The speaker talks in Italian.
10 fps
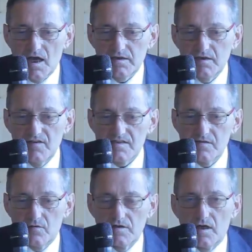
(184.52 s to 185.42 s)

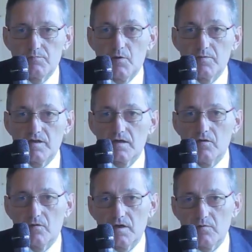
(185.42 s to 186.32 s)
attivazione delle pompe di
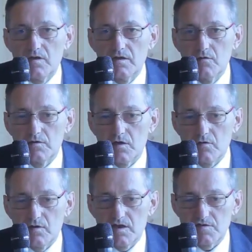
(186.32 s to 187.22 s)
calore, quindi
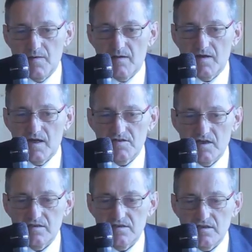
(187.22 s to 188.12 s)
ulteriori risparmi
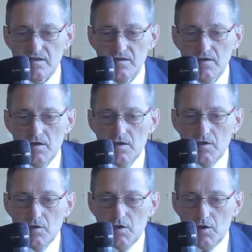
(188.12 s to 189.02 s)
energetici.
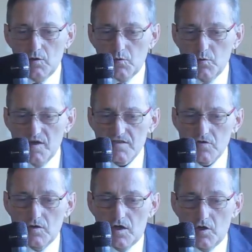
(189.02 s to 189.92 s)

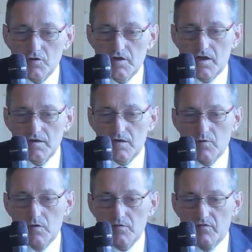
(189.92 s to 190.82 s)
Questo nell'ottica di
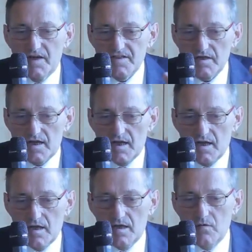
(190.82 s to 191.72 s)
quello che vuole
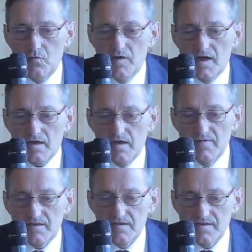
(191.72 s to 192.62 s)
essere una
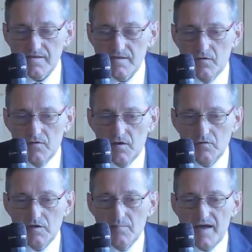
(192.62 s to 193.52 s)
climatizzazione
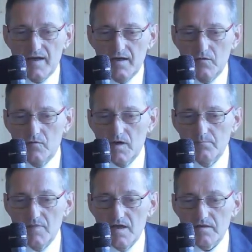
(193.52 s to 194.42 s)
ottimale, un
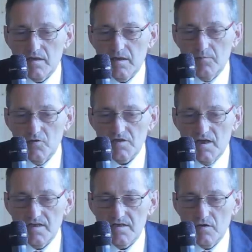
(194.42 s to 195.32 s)
ambiente che
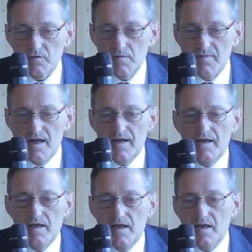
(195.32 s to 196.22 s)
possa essere
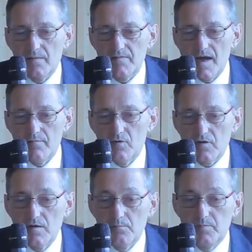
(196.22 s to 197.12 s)
ottimale e l'abbiamo
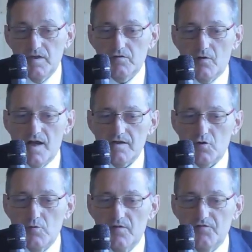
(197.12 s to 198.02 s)
riempito anche
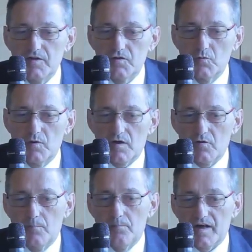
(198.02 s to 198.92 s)
come finiture
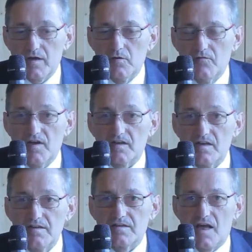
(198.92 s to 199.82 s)
con parecchio verde
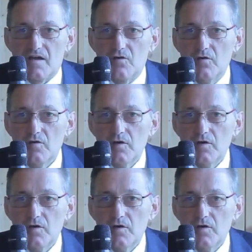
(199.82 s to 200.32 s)
interno